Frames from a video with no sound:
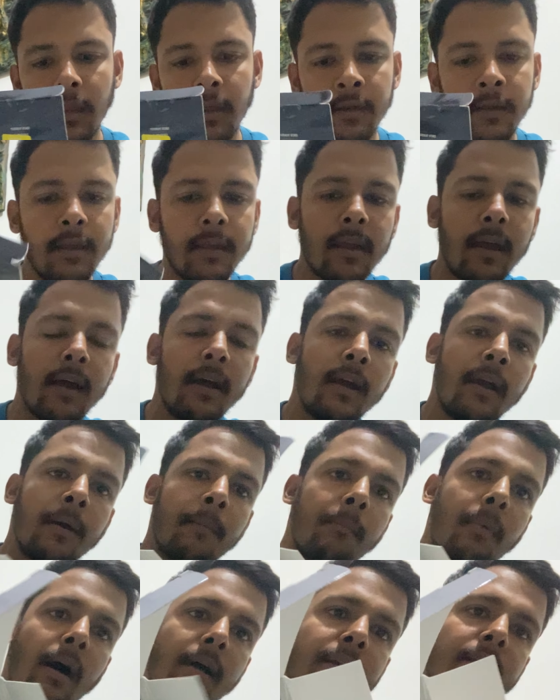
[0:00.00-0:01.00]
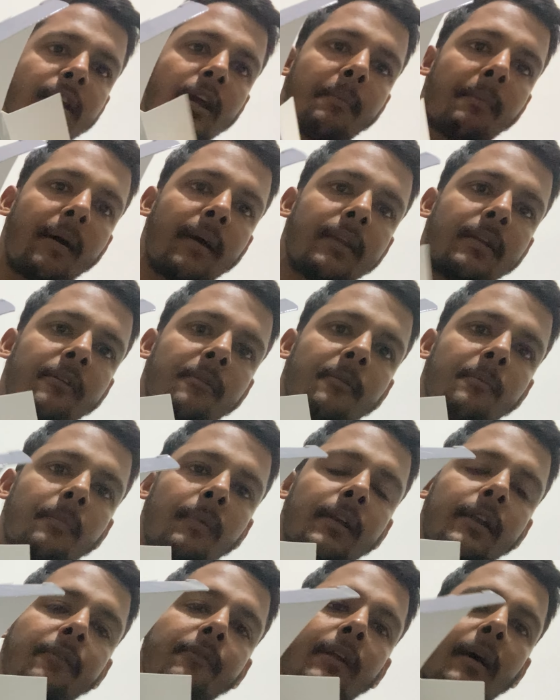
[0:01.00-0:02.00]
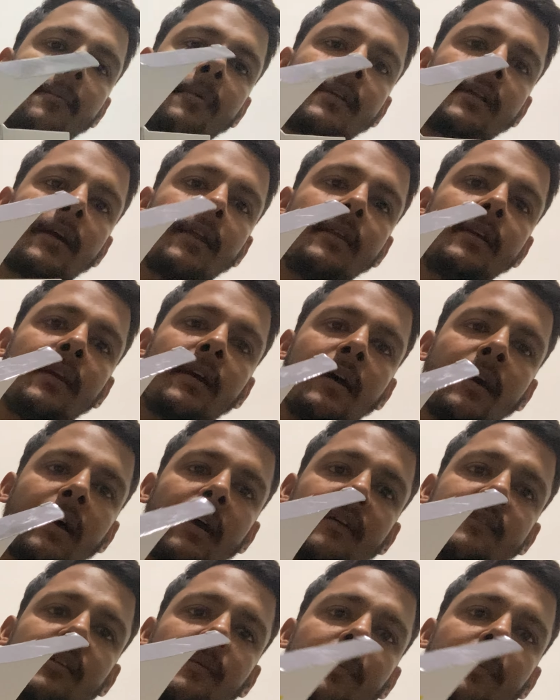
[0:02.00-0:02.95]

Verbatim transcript: ठीक है बाकी हमारी मल्टी विटामिन एरी ऐसे